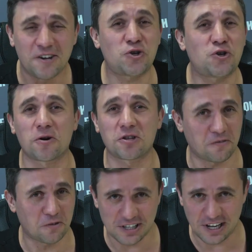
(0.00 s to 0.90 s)
Черт
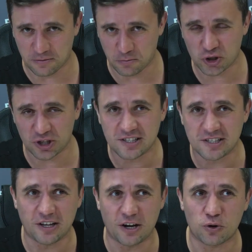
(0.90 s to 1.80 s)
его знает, может и
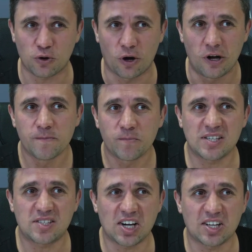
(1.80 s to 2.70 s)
отсылают. Но
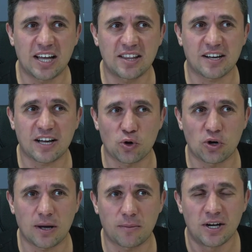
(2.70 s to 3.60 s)
с тех данных,
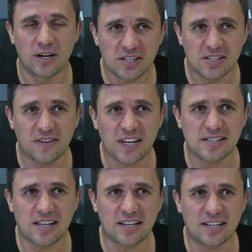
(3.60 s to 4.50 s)
которые нам
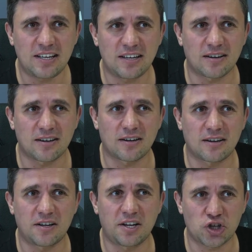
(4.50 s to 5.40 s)
известны, они
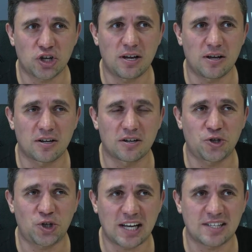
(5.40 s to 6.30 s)
э, решили э,
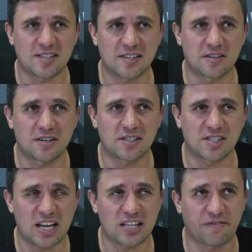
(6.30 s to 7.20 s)
часть э,
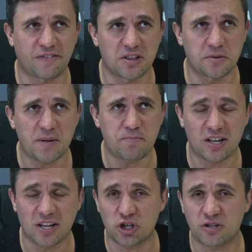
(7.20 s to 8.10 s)
средств ФНБ
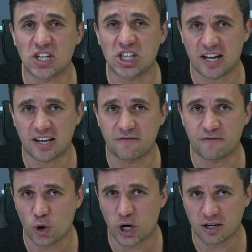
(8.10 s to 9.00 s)
переложить в Китай, в
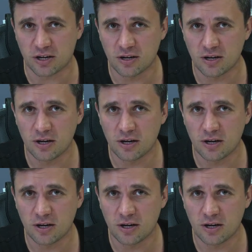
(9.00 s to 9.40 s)
юане.